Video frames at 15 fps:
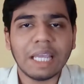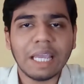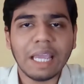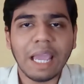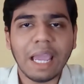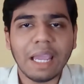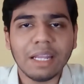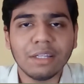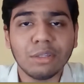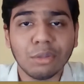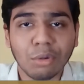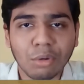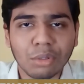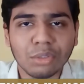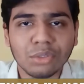के एट
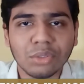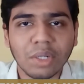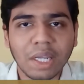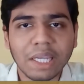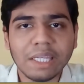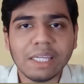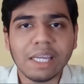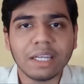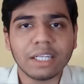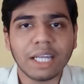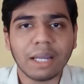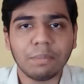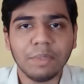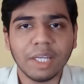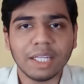नोट जो है ये
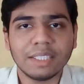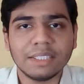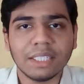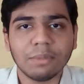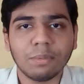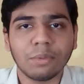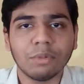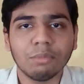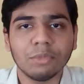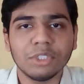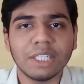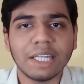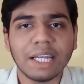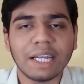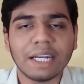काफ़ी अच्छा फ़ोन
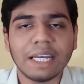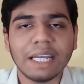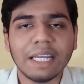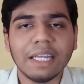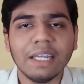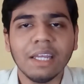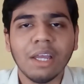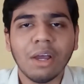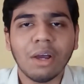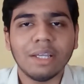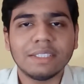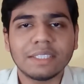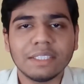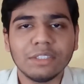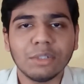मुझे लग रहा है
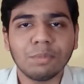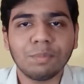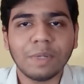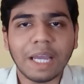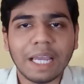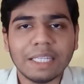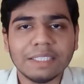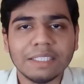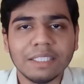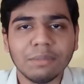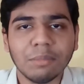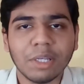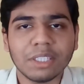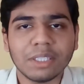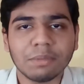इसकी जो
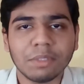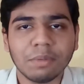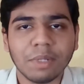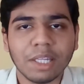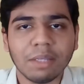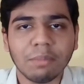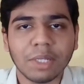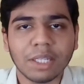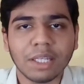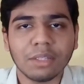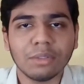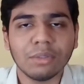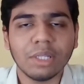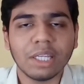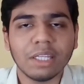प्राइसिंग मैं सबसे पहले बता
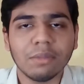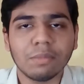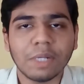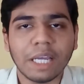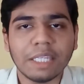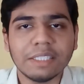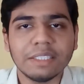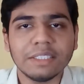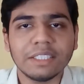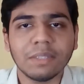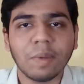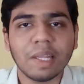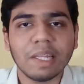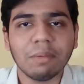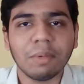दूँ लेकिन प्राइसिंग
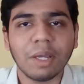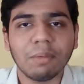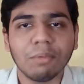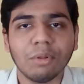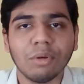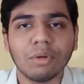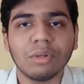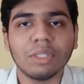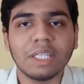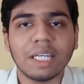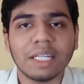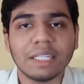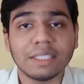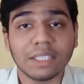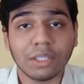से पहले मैं आप लोगों को
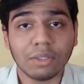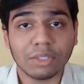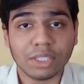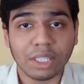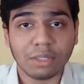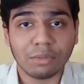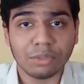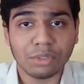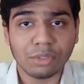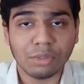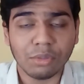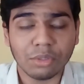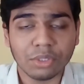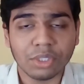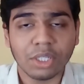दिखाना चाहता हूँ इसके कुछ
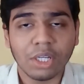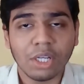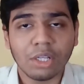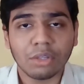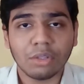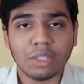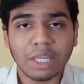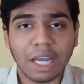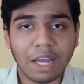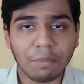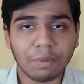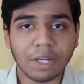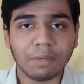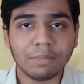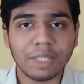लुक्स तो यहाँ
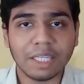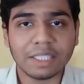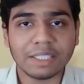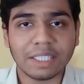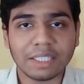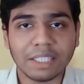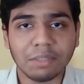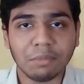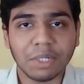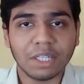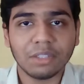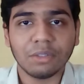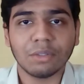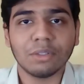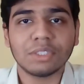पर आप देख सकते हैं
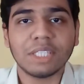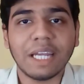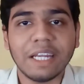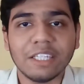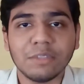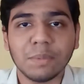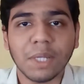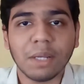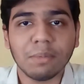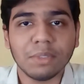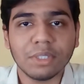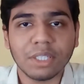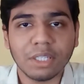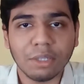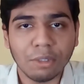मेरे दोनों साइज पे आप
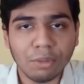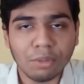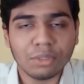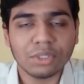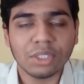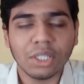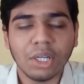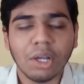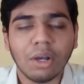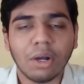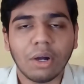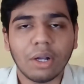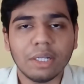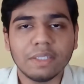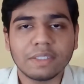इनके लुक्स
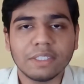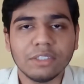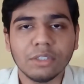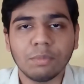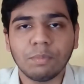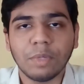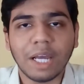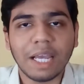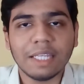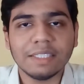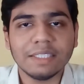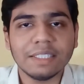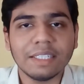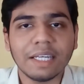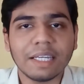और इसकी जो
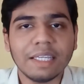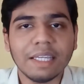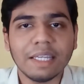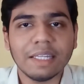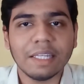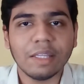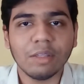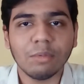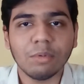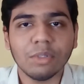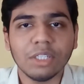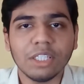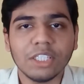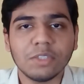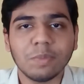प्राइसिंग रखी है
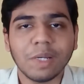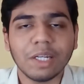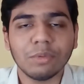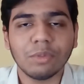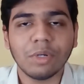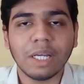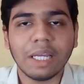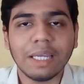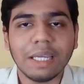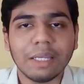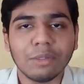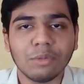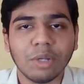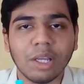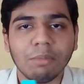लेनोवो ने इस बार हुआ
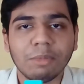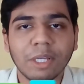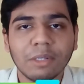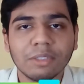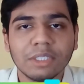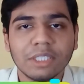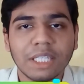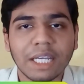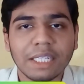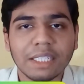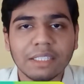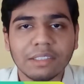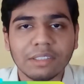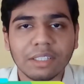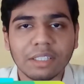है ट्वेल्व थाउजेंड
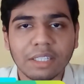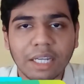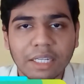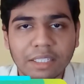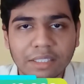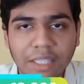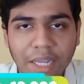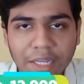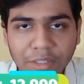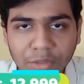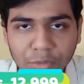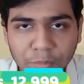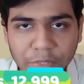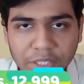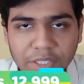नाइन हंड्रेड नाइन्टी नाइन
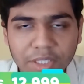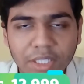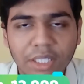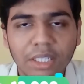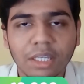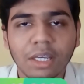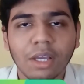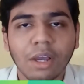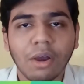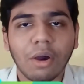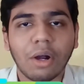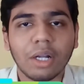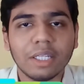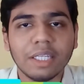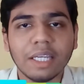रुपीज़ की
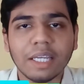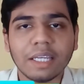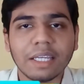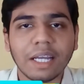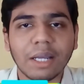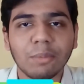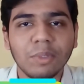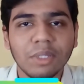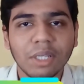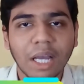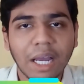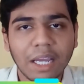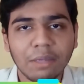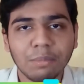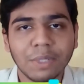और ये काफ़ी
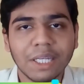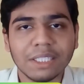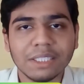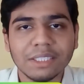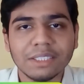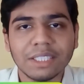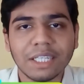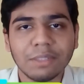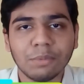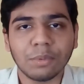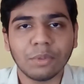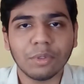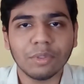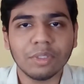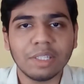हाई प्राइजिंग शायद
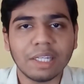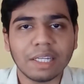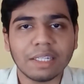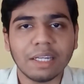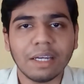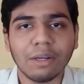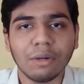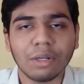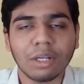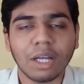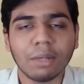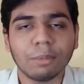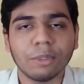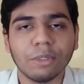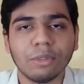फ़ोन लग रहा होगा
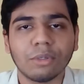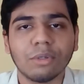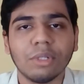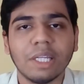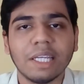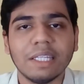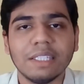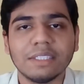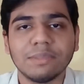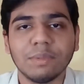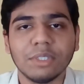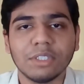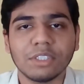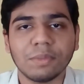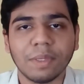आप लोगों को लेकिन
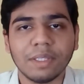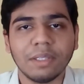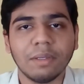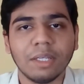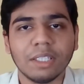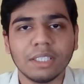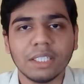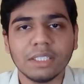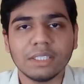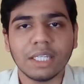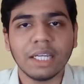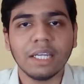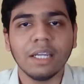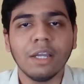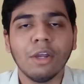इसमें जो स्पेसिफिकेशन
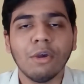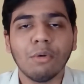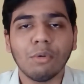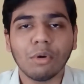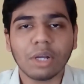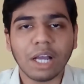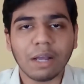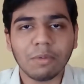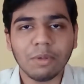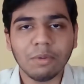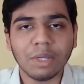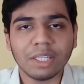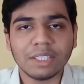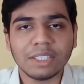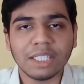है वो
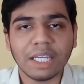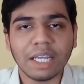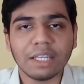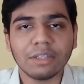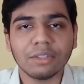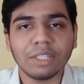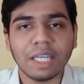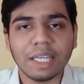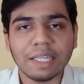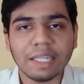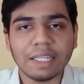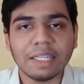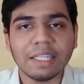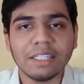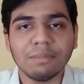काफ़ी अच्छे है तो देख
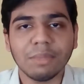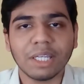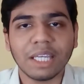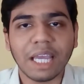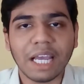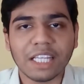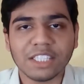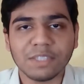लेते हैं इसमें क्या